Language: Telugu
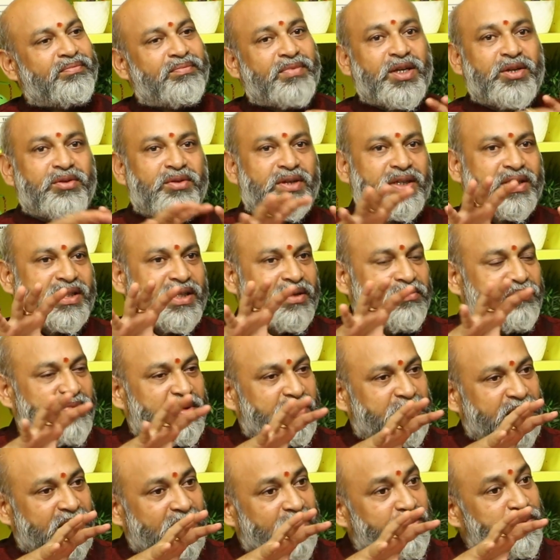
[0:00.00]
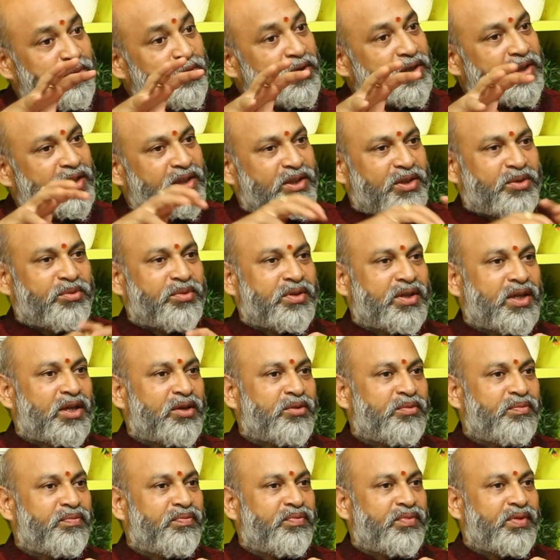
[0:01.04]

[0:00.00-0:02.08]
మీరు కూడా సేమ్ మీ మదర్ పోలికలతో ఉన్నారు